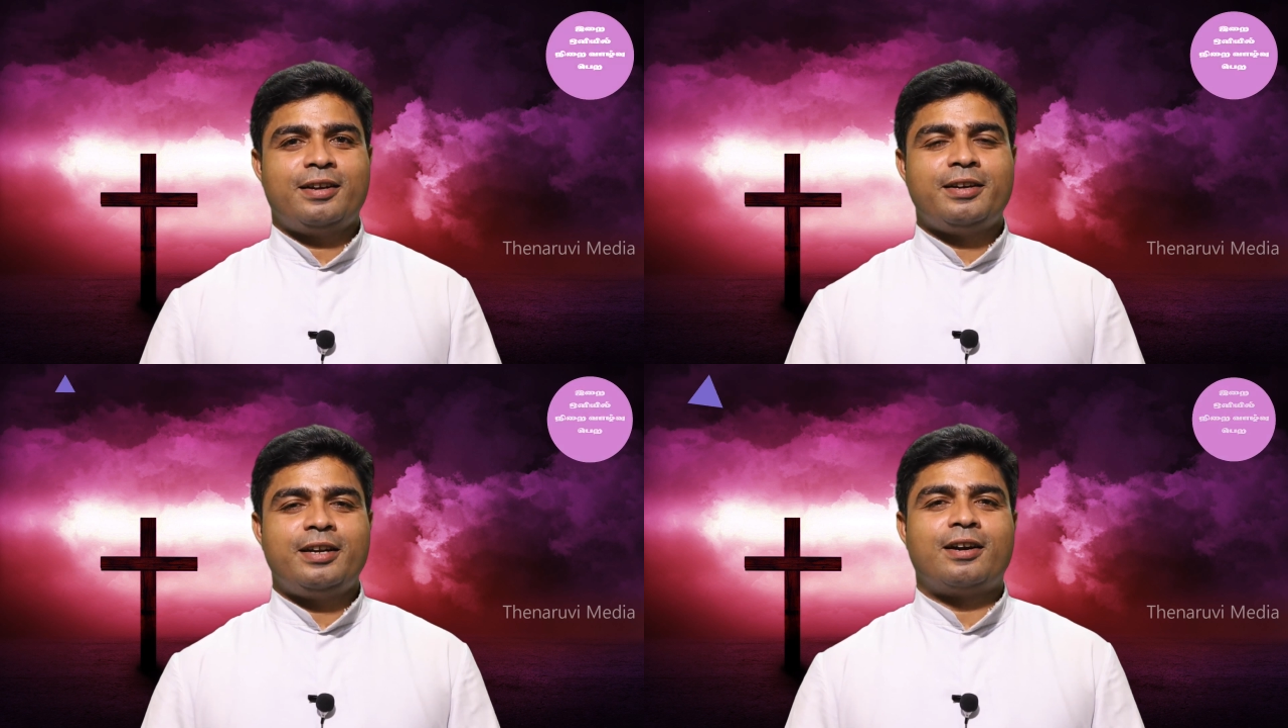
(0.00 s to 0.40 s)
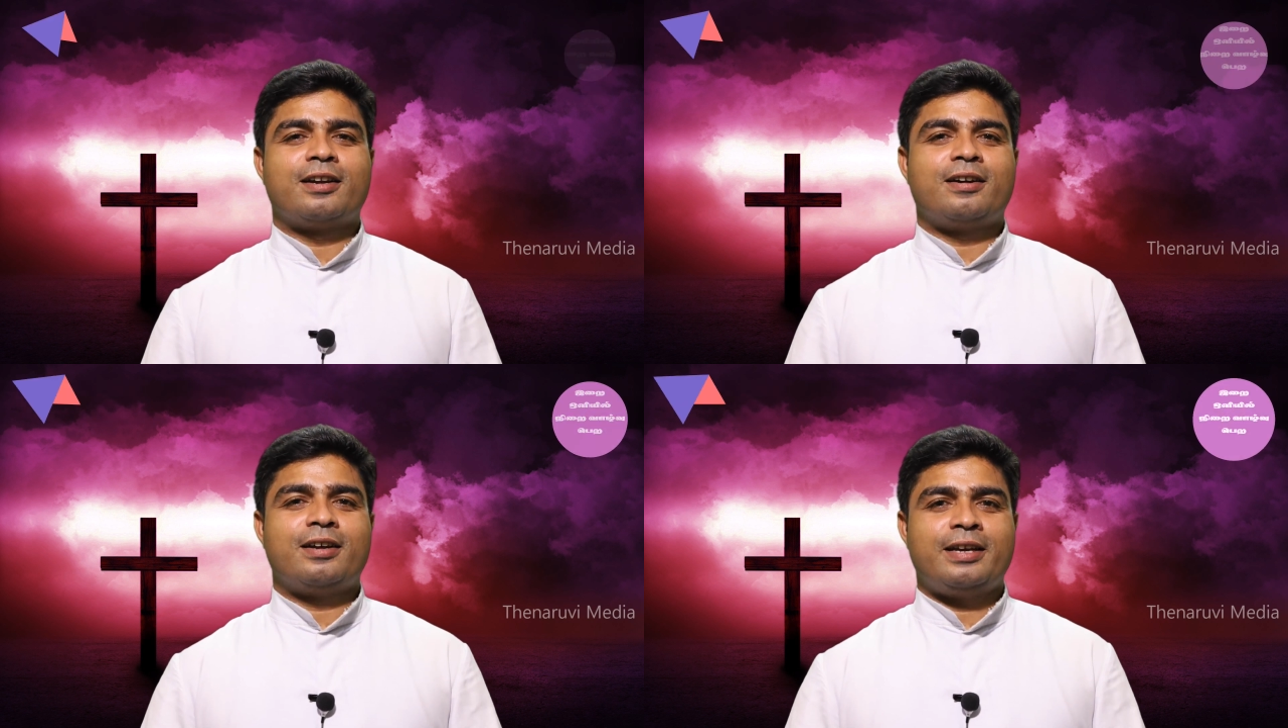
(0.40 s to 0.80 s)
இன்றைய
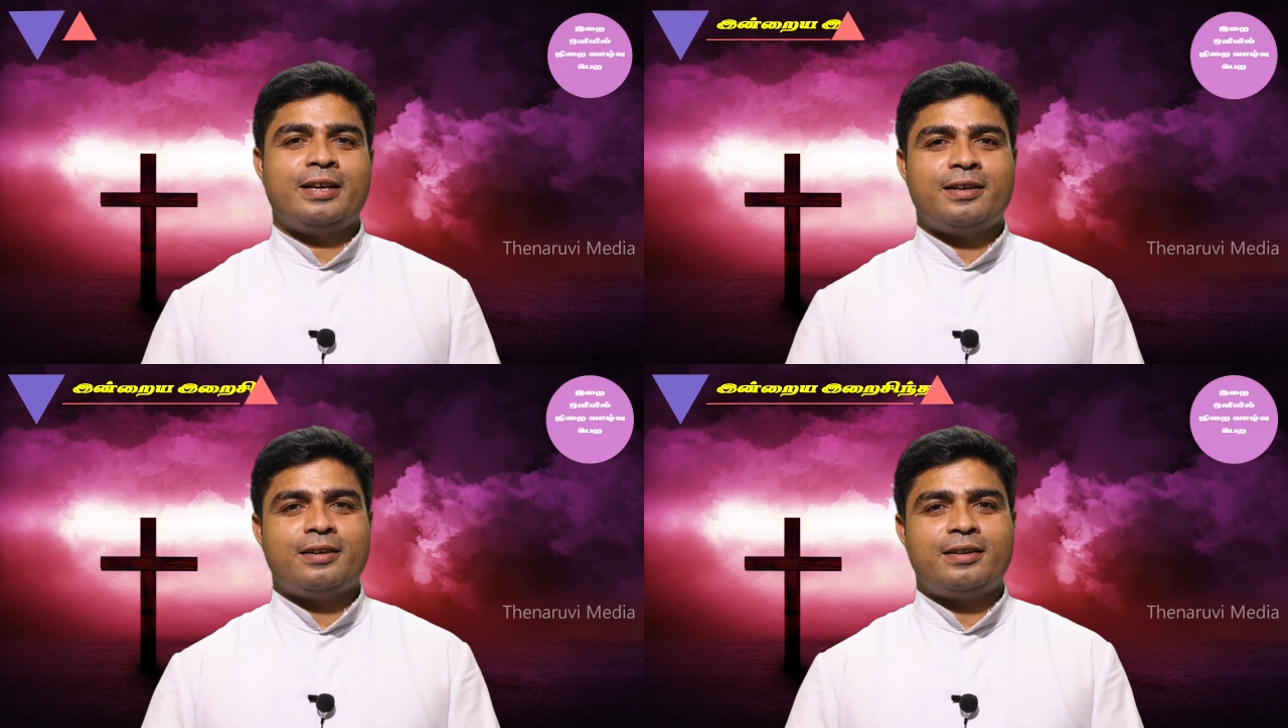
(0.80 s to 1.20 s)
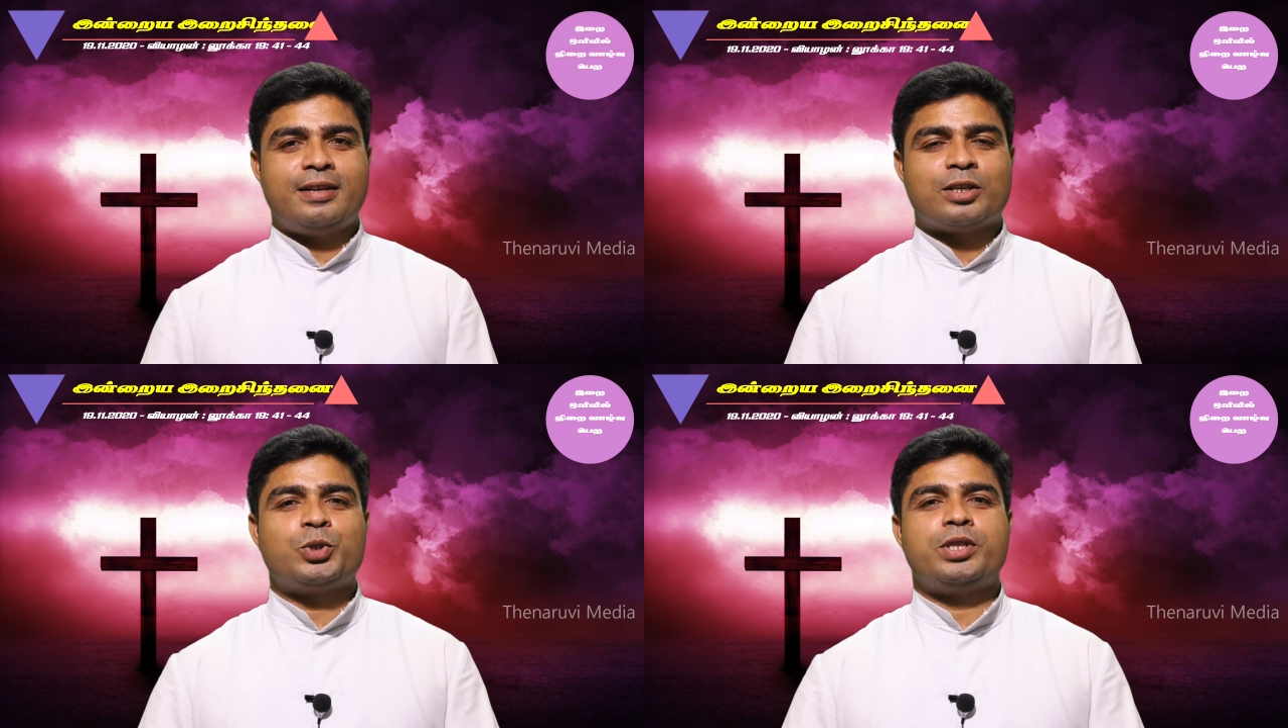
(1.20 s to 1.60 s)
நாளுக்கான
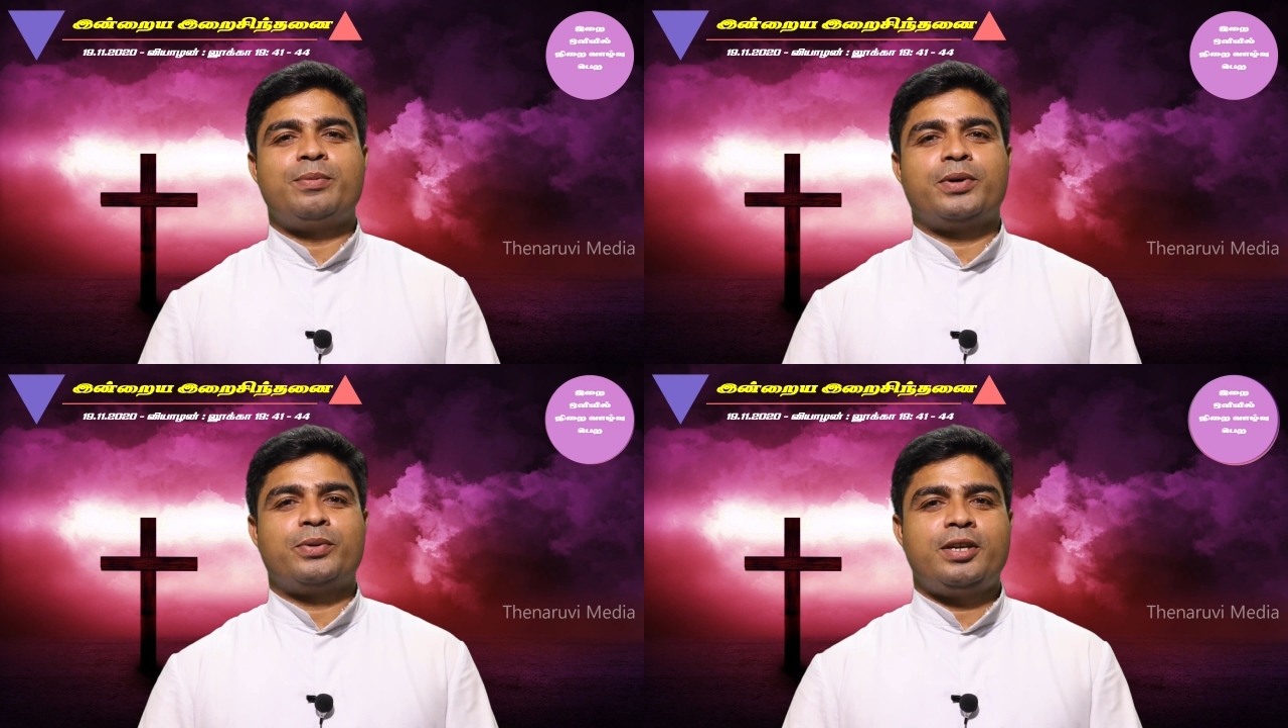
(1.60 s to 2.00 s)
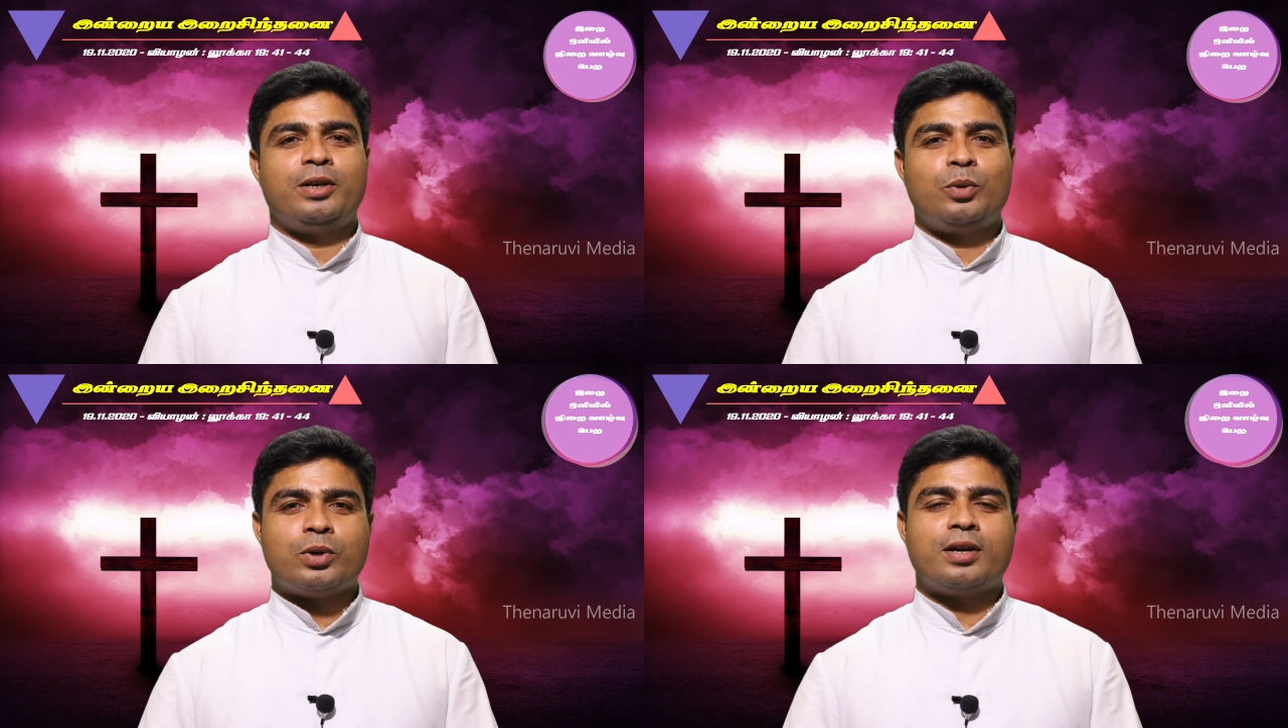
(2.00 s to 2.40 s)
நற்செய்தி பகுதி
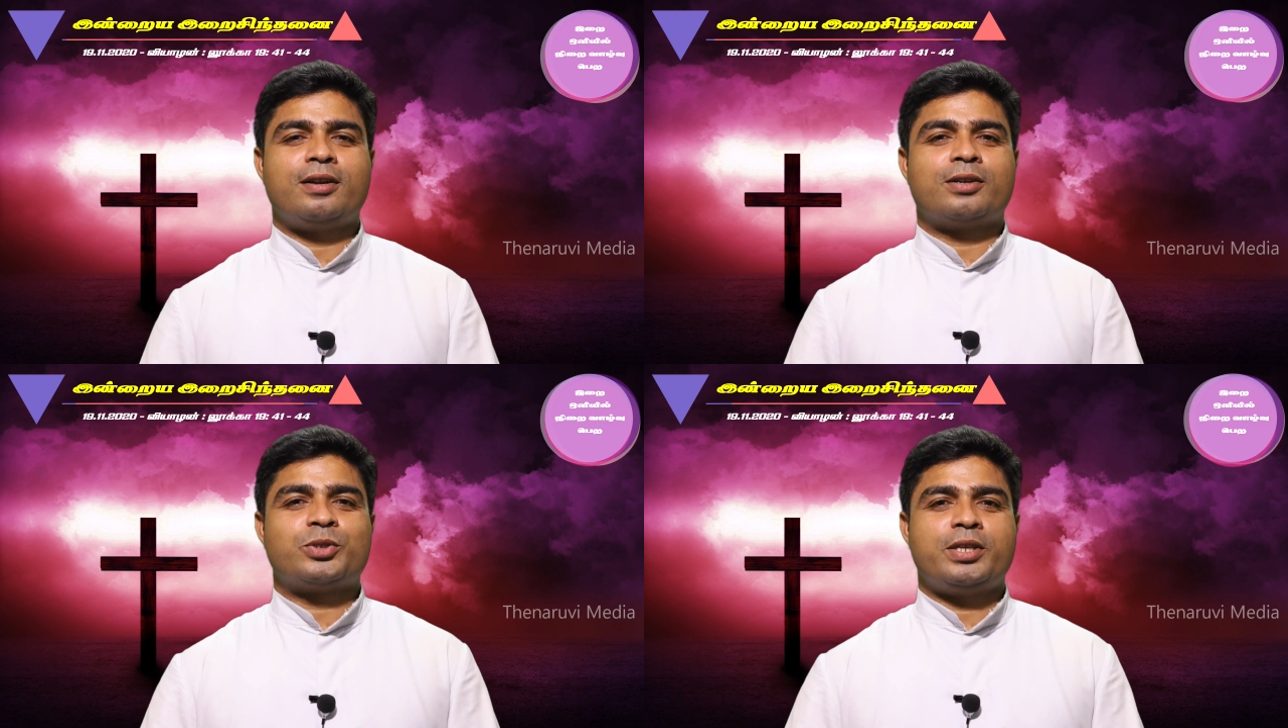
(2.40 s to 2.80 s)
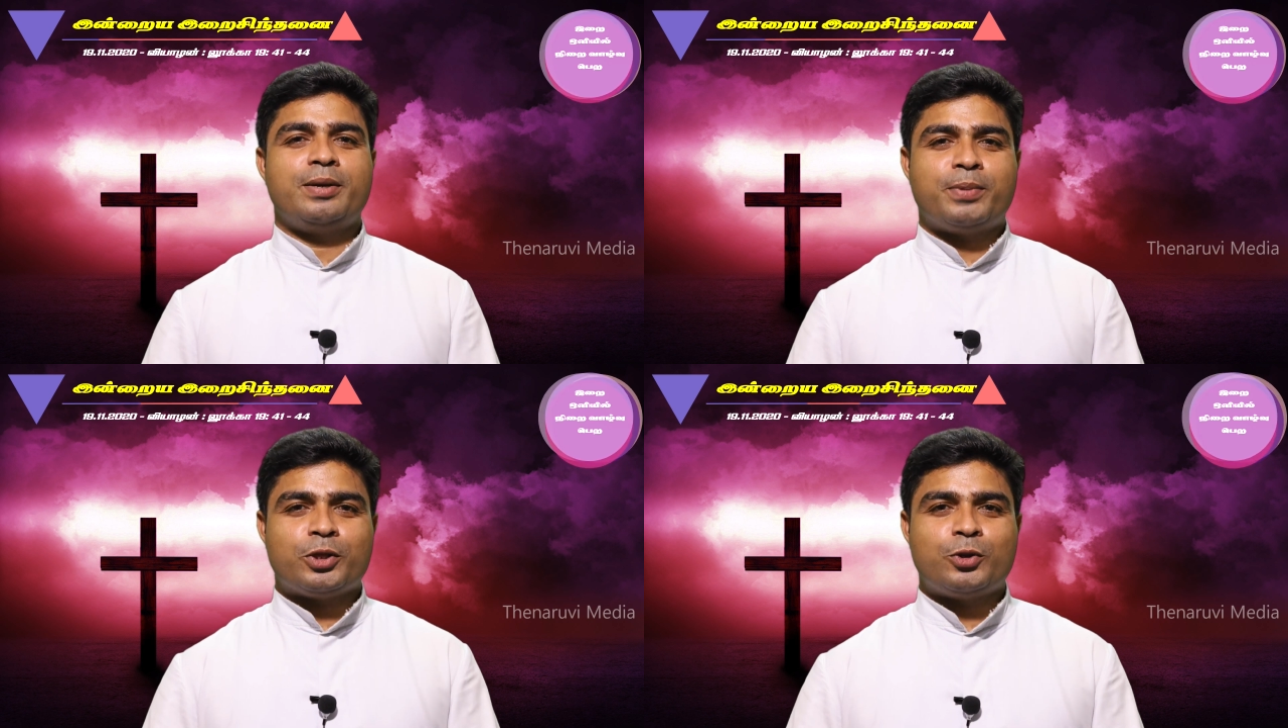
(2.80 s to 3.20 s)
லூகா
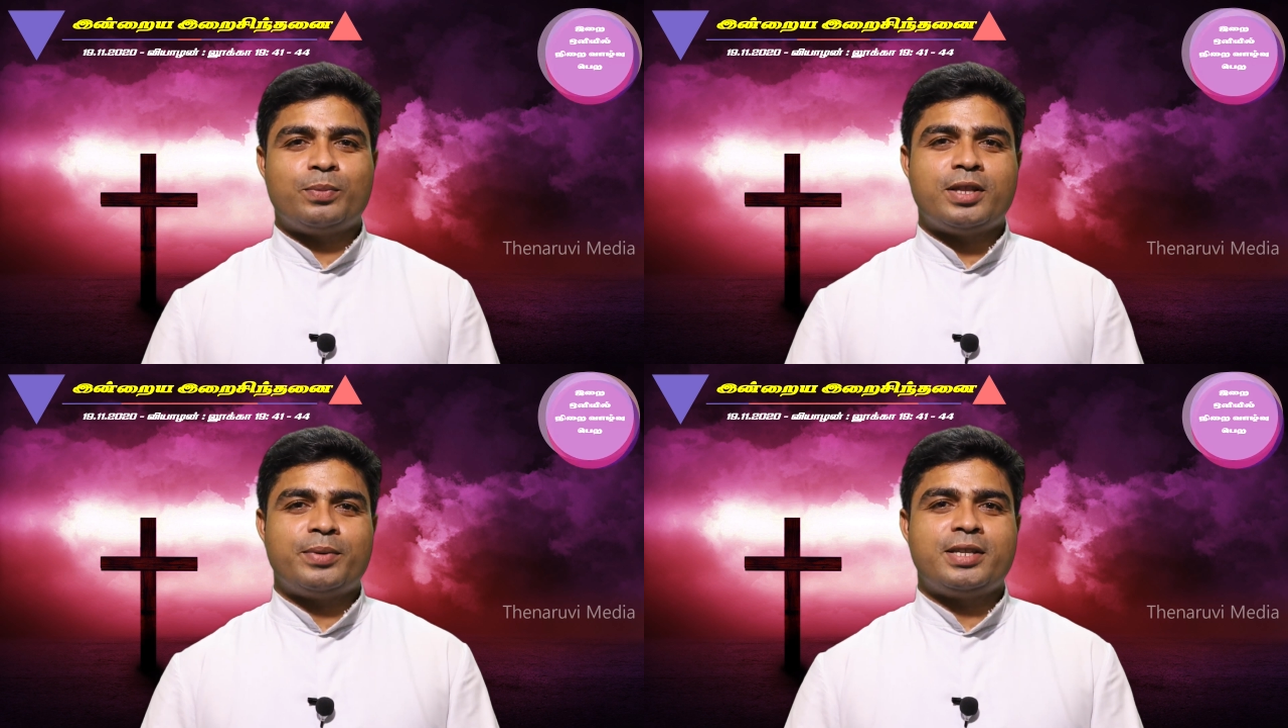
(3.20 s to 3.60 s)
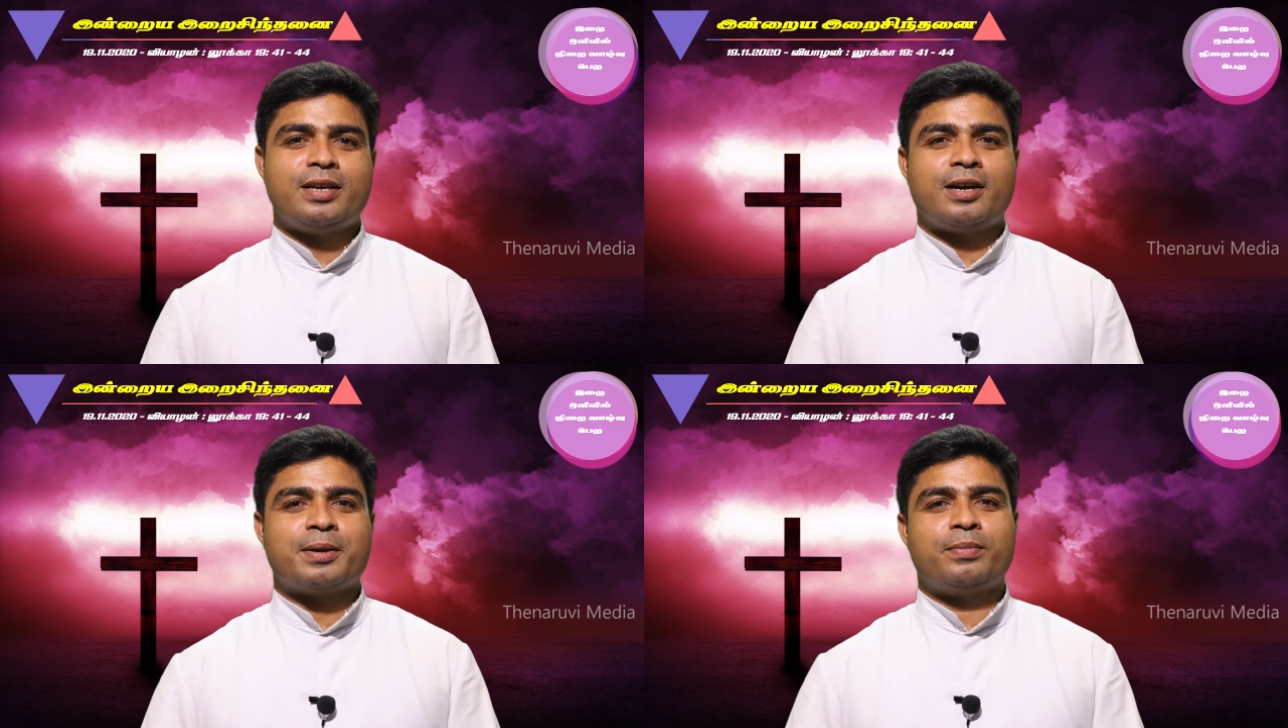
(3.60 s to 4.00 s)
நற்செய்தி பத்தொன்பதாம்
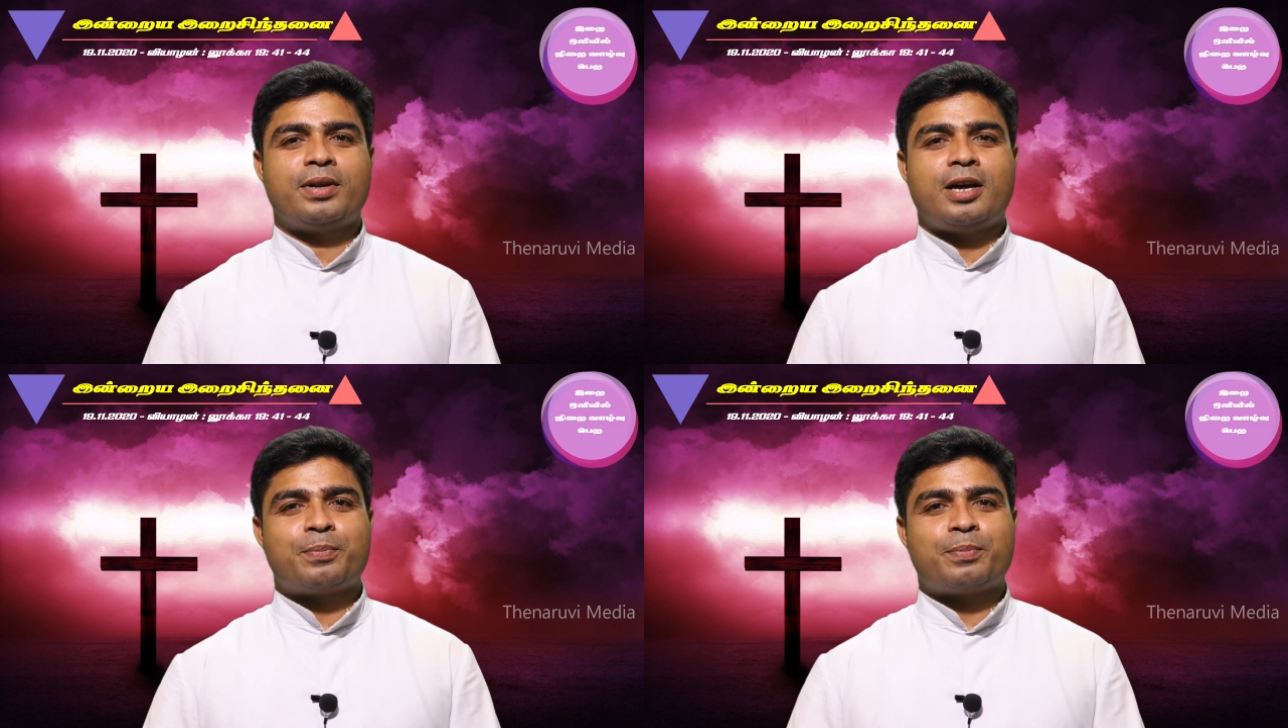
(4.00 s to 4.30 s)
அதிகாரம்